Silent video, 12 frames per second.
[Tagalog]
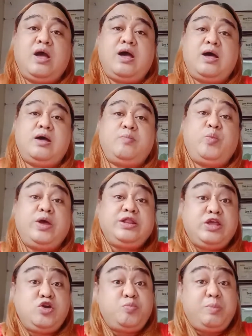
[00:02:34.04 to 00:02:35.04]
uh,
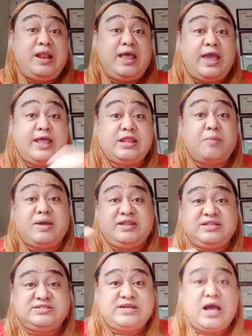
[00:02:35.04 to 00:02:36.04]
pwede nyong bilhin na may
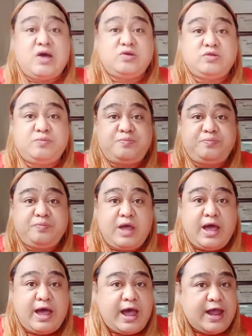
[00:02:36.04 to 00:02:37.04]
discount.
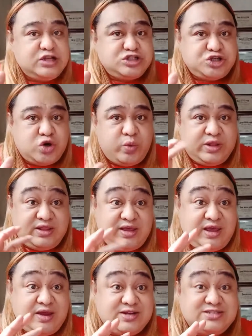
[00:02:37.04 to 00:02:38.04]
Uh, I'll show it
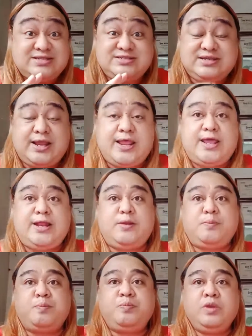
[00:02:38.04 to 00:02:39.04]
here sa
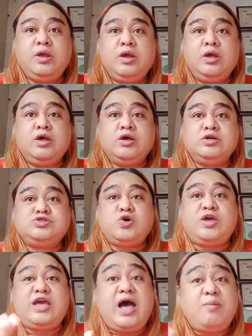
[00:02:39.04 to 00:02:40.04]
screen.
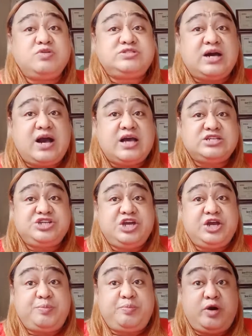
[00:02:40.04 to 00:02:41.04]
So, iabot sa
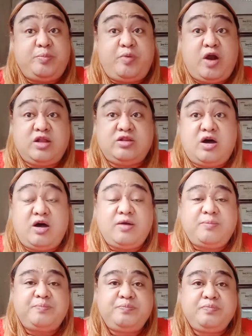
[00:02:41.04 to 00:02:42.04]
cashier per
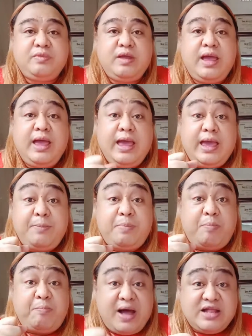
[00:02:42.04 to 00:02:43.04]
product.
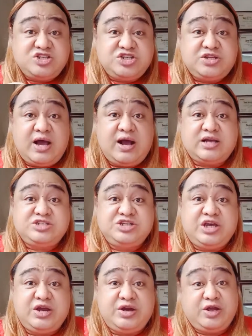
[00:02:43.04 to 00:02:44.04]
Ipapunch ng
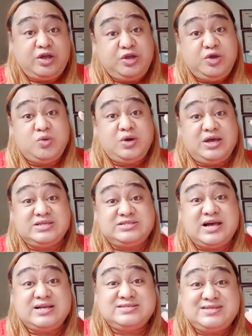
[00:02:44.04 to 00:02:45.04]
cashier yung
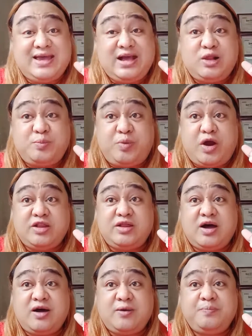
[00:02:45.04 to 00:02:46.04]
isang single
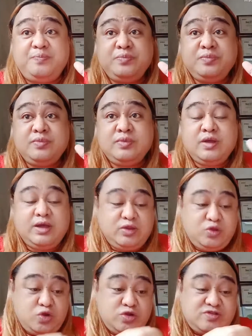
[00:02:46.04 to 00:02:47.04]
product
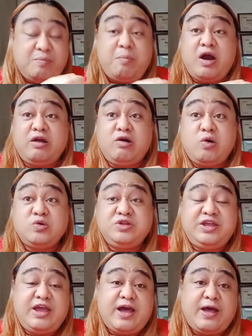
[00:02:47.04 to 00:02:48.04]
dun sa
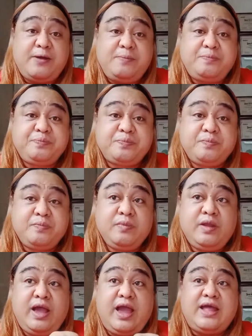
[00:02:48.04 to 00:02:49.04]
barcode niya.
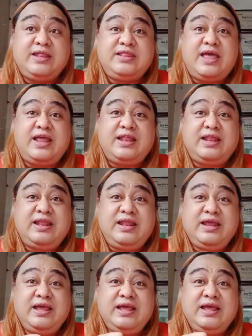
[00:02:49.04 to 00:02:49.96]
And then,